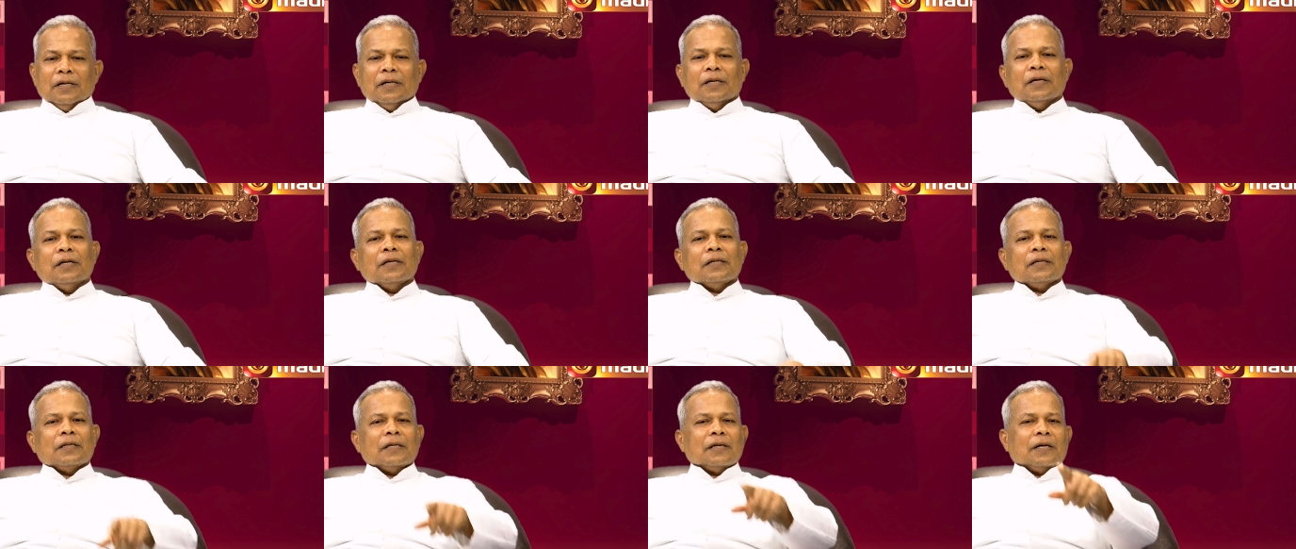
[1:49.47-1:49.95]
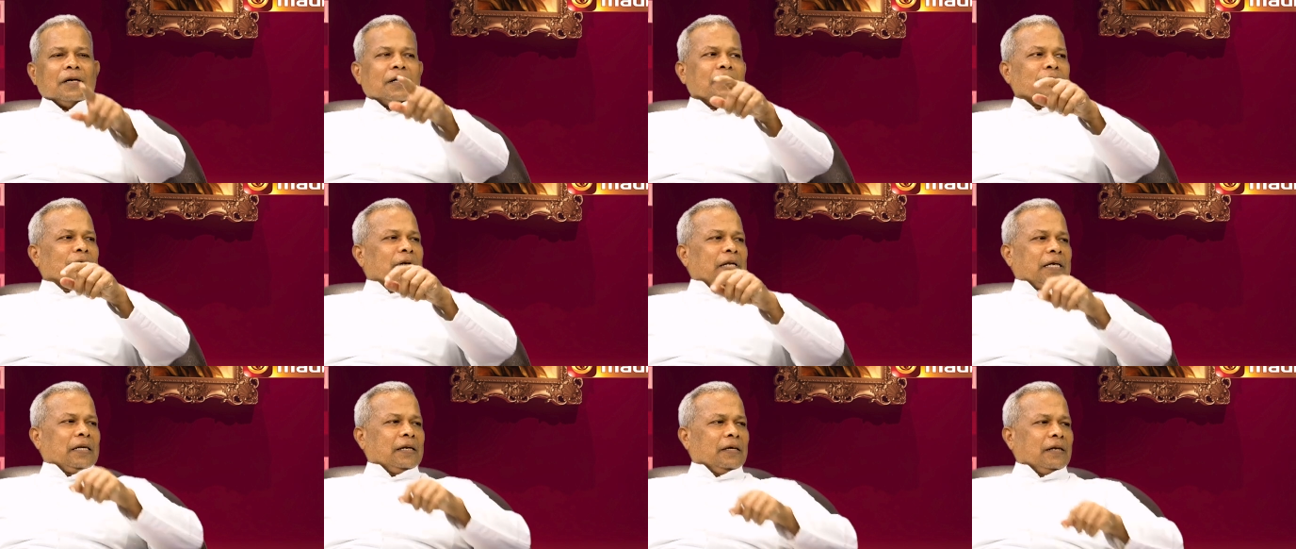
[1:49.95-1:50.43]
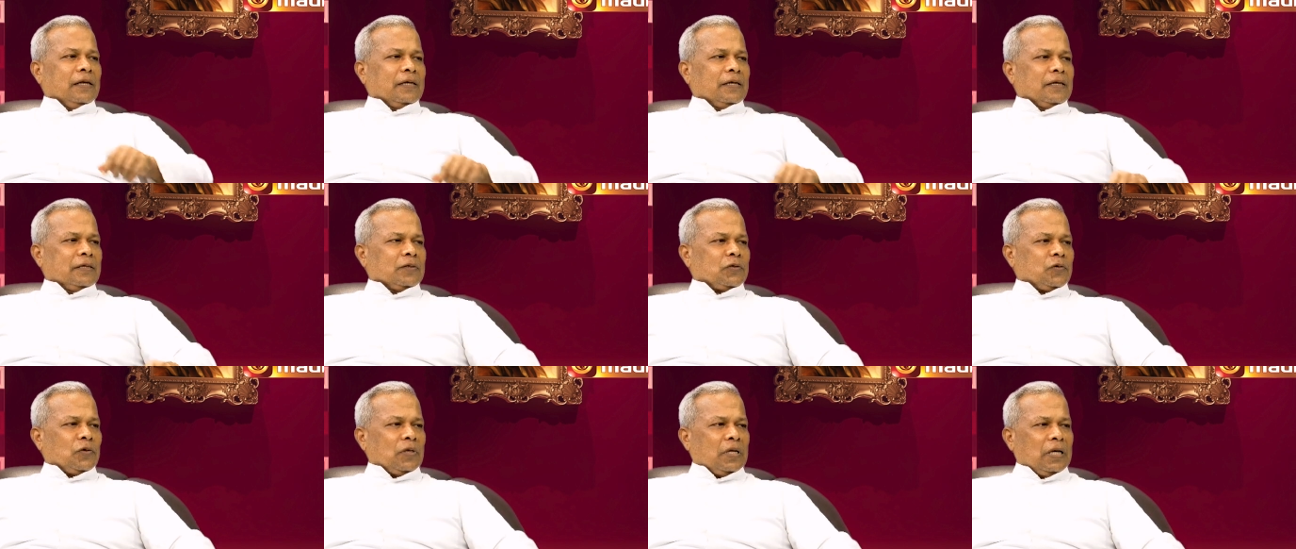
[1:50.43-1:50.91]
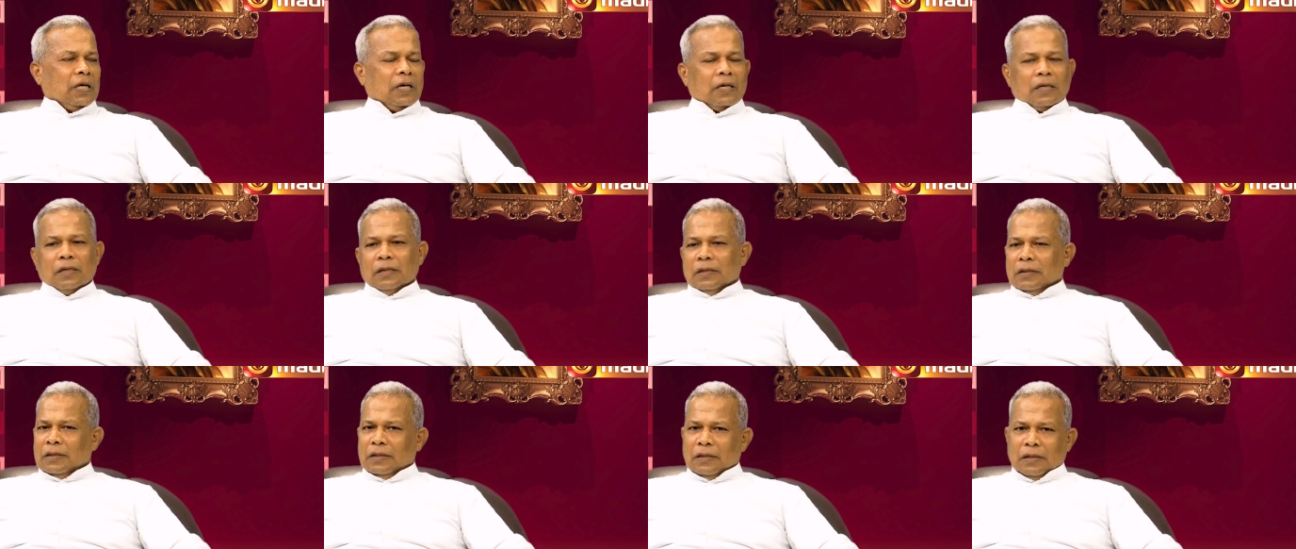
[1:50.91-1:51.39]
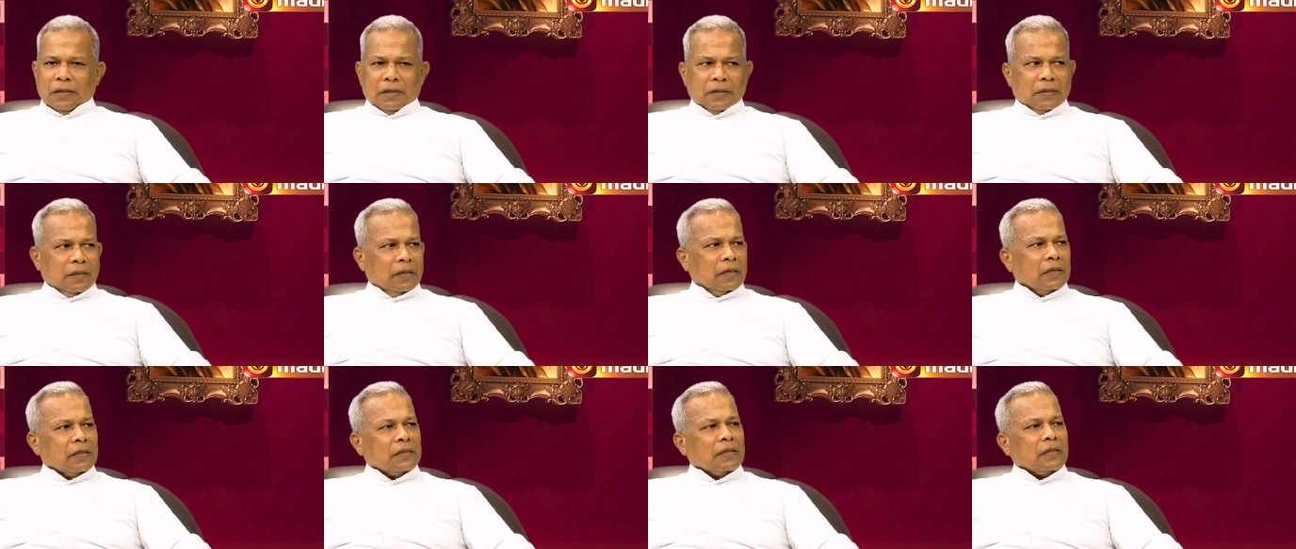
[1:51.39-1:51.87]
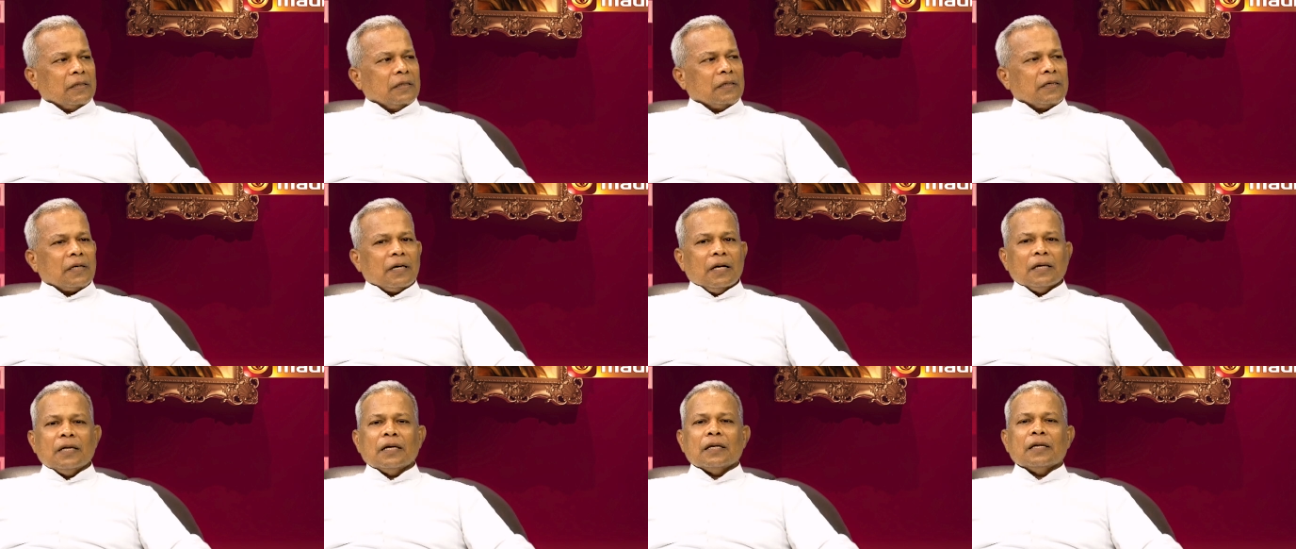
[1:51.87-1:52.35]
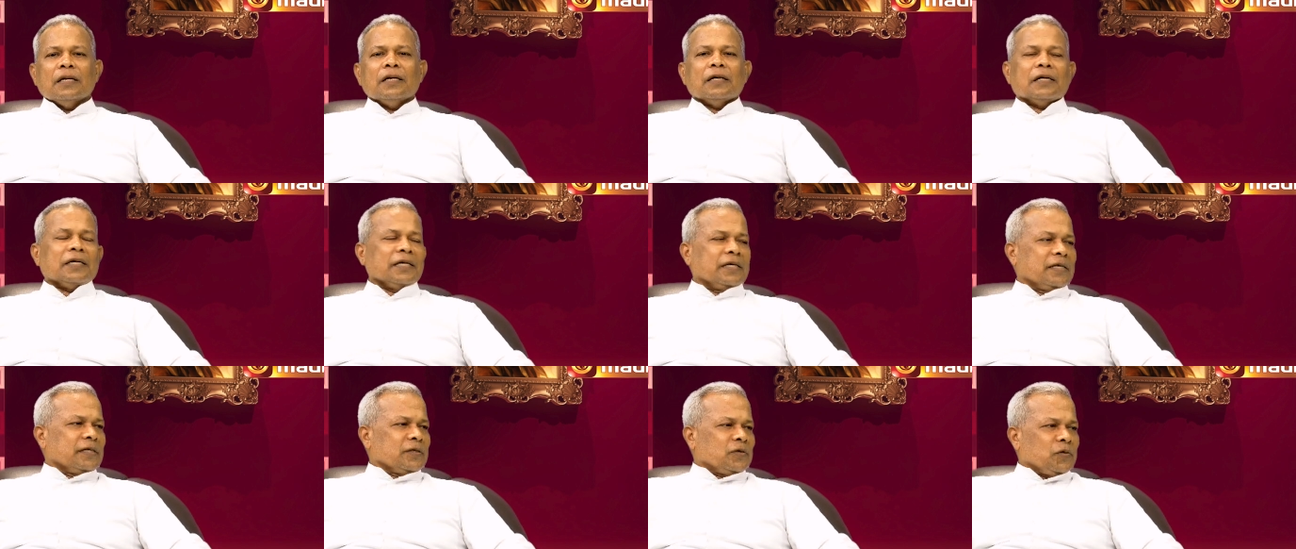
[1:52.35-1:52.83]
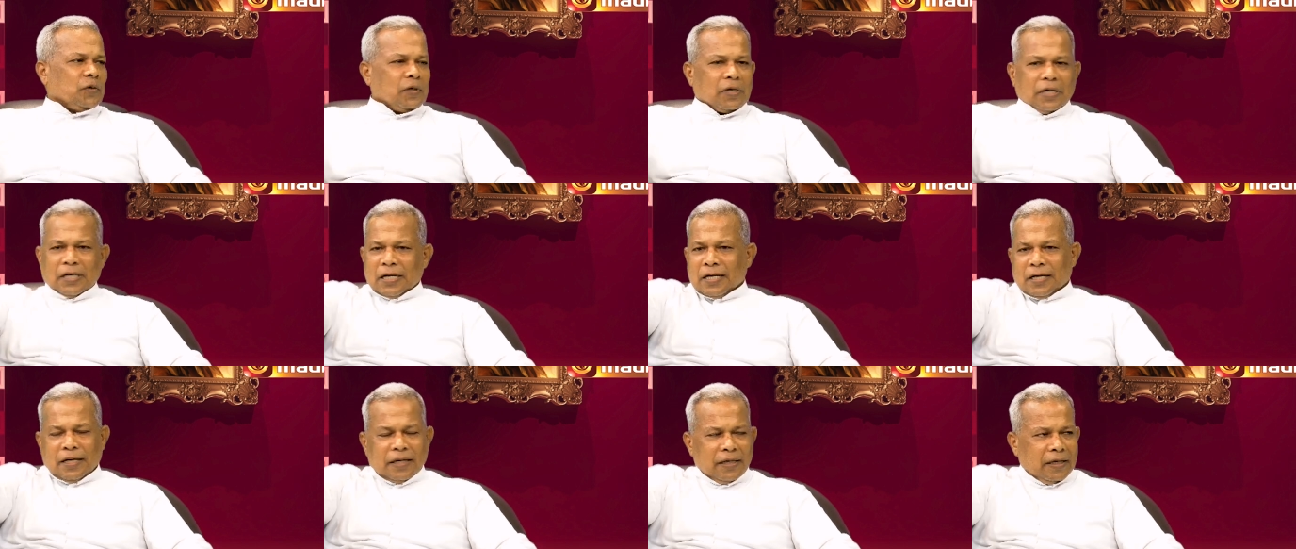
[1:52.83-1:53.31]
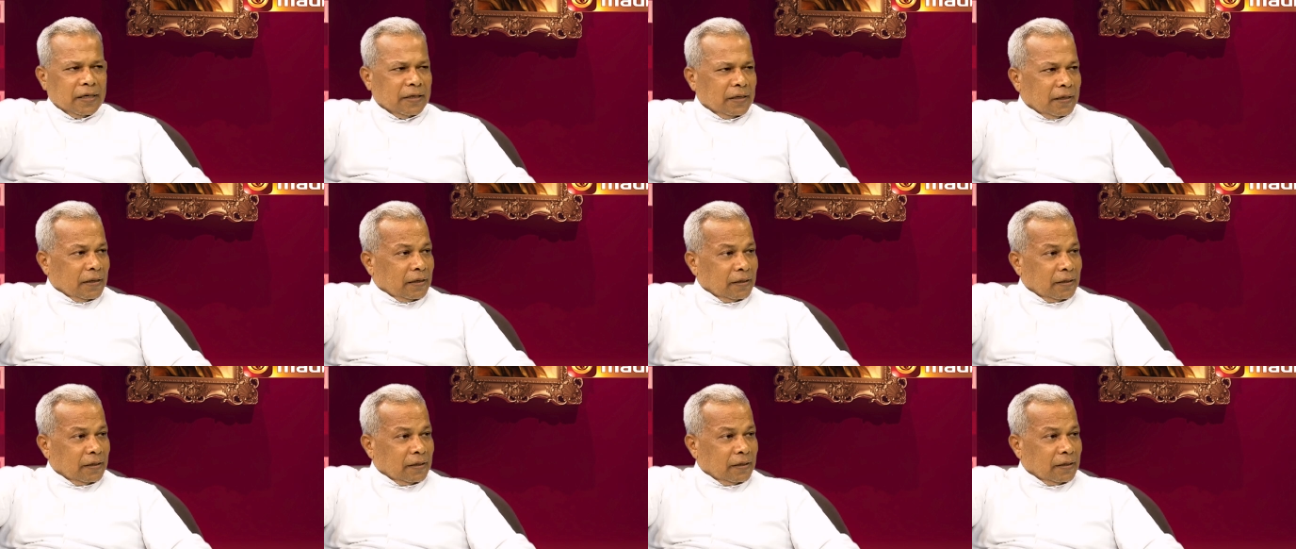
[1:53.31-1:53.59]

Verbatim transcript: எழுந்து நடுவில் நில் என்று சொன்னார் அது எழுந்தது கையை நீட்டு என்று சொன்னார் கையை